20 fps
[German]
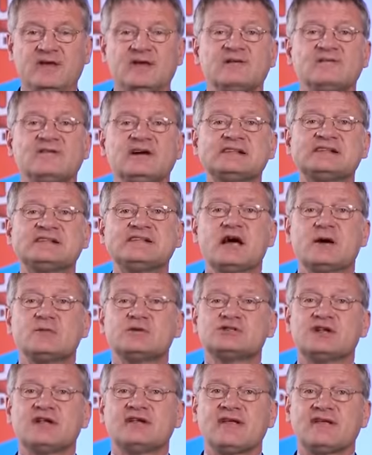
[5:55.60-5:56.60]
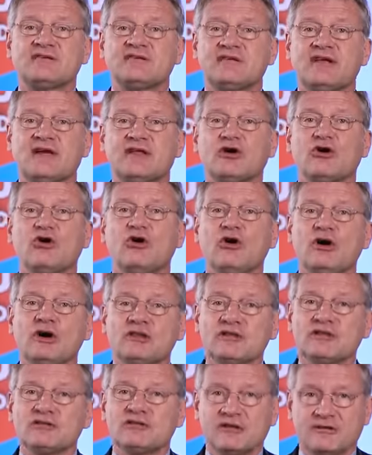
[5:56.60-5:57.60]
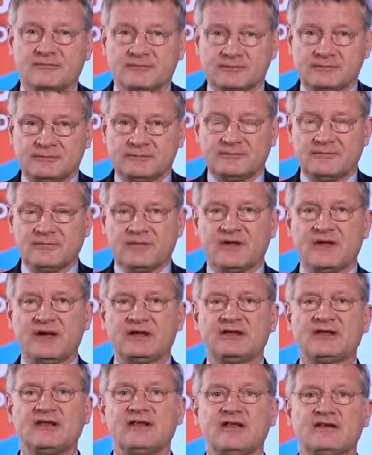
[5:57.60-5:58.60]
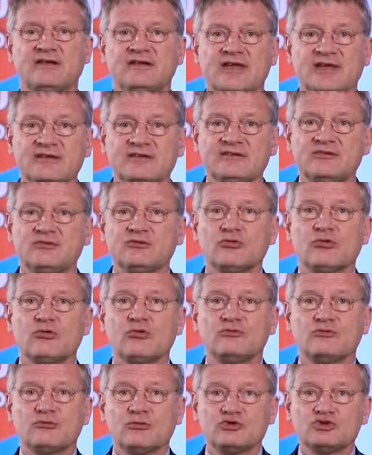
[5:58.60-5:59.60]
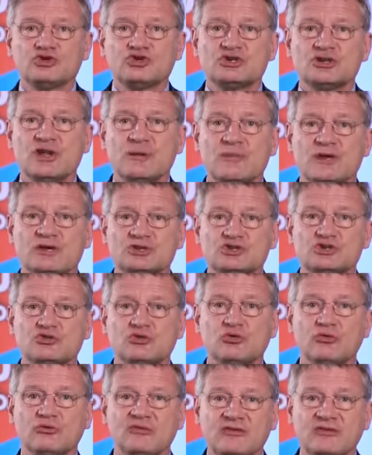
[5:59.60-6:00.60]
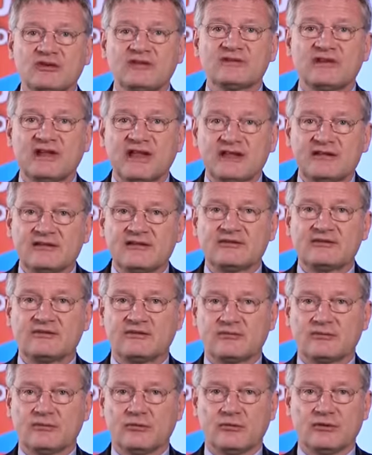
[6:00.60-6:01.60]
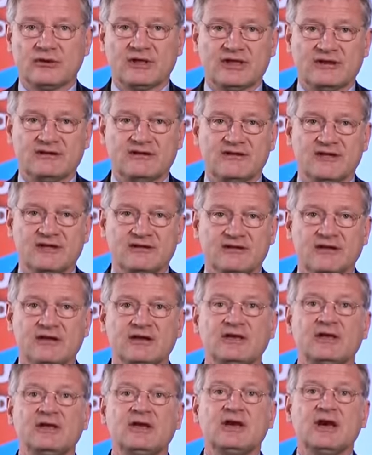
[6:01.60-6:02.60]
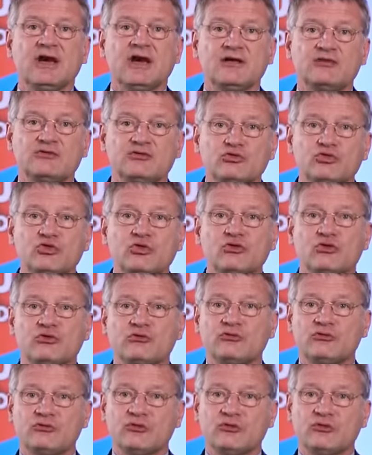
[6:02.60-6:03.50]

Falls Sie aber stattdessen eine geordnete, an den Interessen und Wünschen der Menschen unseres Landes orientierte Asyl- und